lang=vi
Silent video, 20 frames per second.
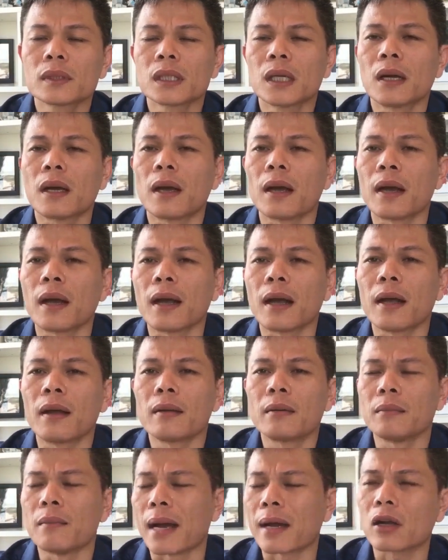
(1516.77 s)
à
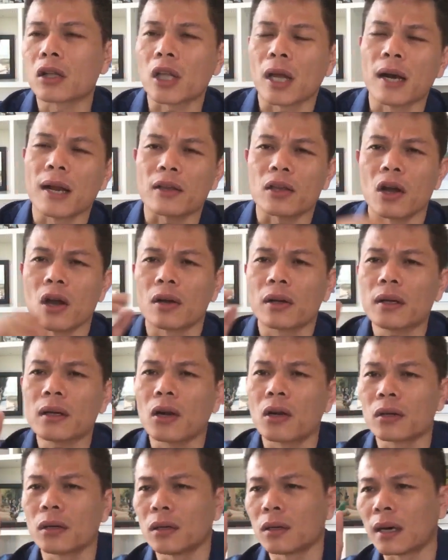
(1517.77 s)
bạn có thể là chọn cái
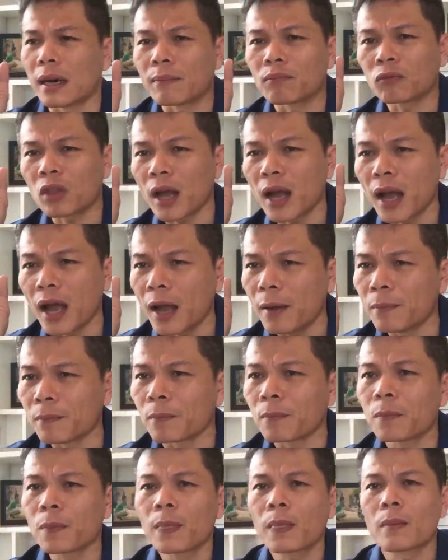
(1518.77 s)
con đường làm thêm
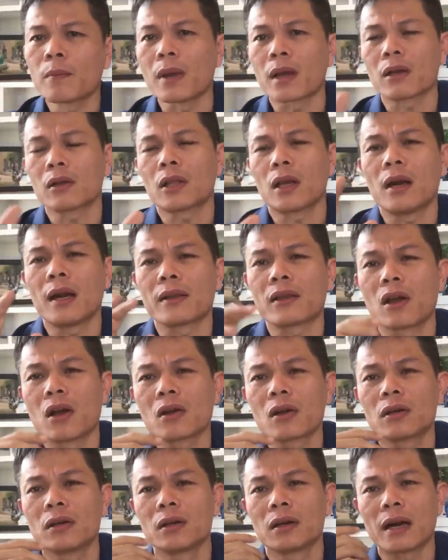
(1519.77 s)
bạn có thể là
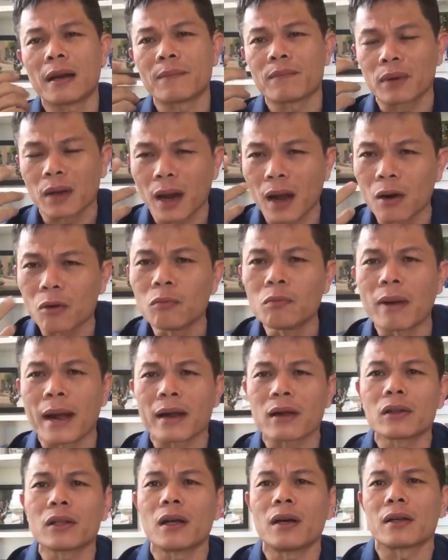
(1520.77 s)
chọn con đường làm công
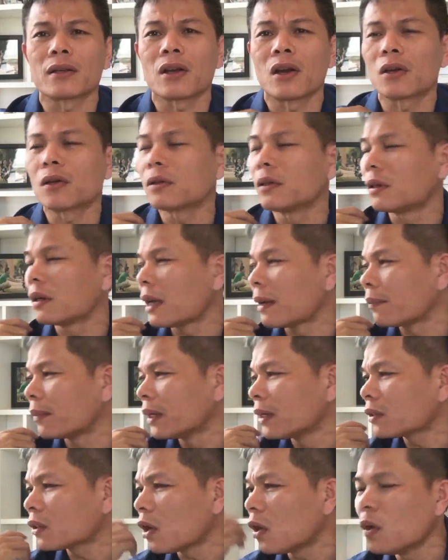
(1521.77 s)
bạn có thể là chọn con đường làm
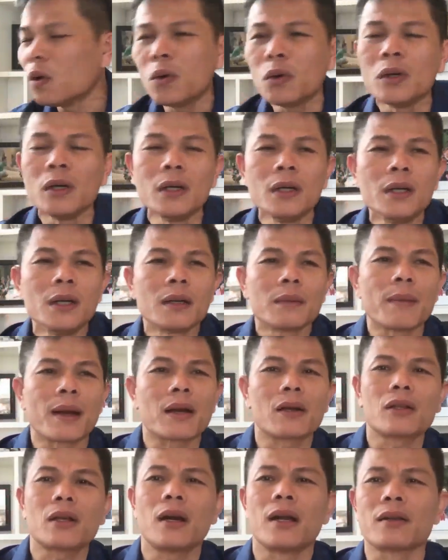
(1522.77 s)
đi tu bạn
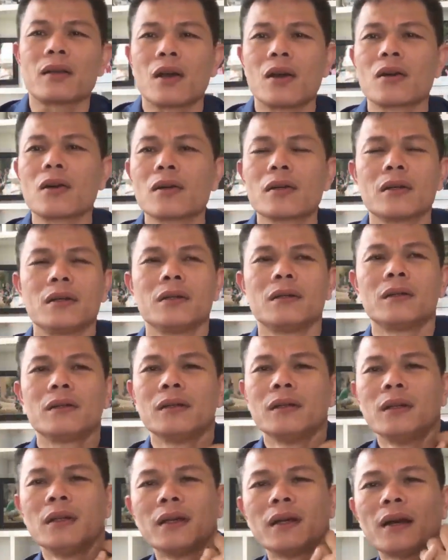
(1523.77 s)
có thể là chọn con đường
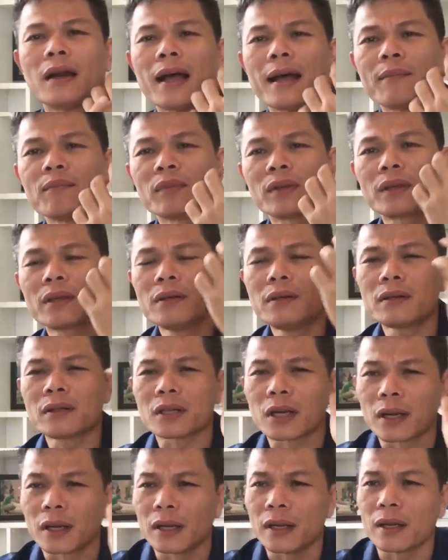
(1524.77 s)
làm chính
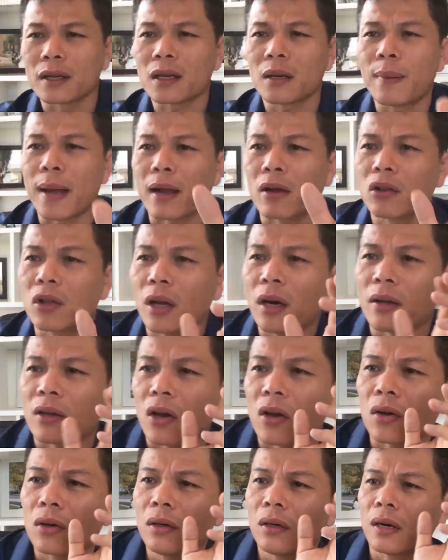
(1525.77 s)
trị các bạn có thể là
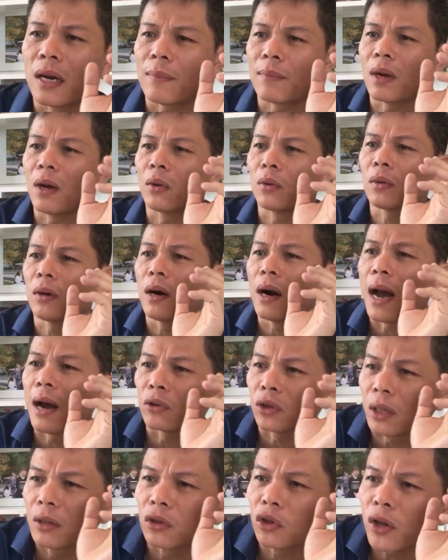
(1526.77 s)
chọn con đường làm đầu
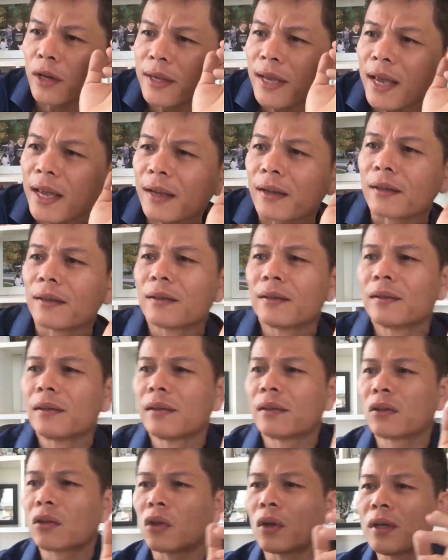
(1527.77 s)
đầu tư tuy nhiên
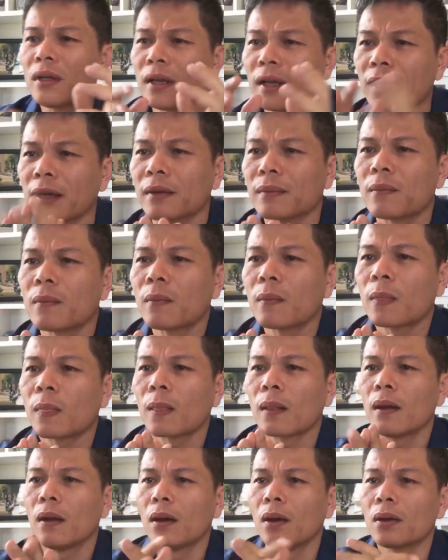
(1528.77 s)
tuy nhiên
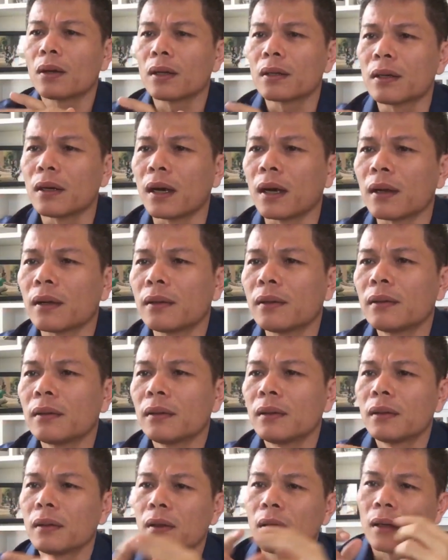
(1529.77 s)
ok chưa
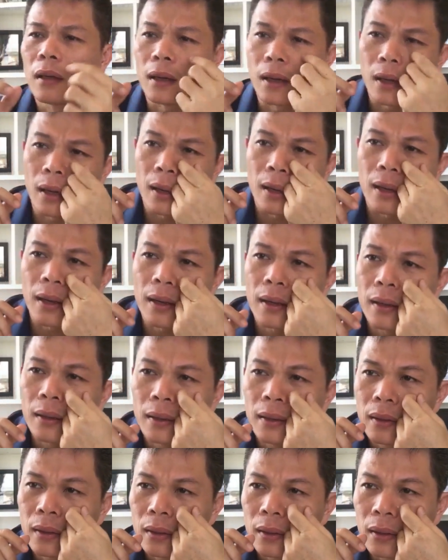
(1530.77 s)
à
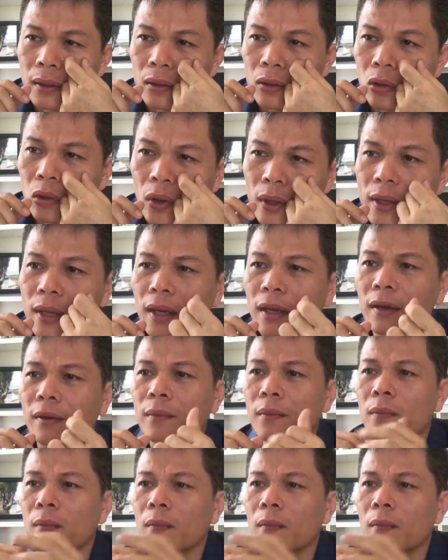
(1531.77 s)
tuy nhiên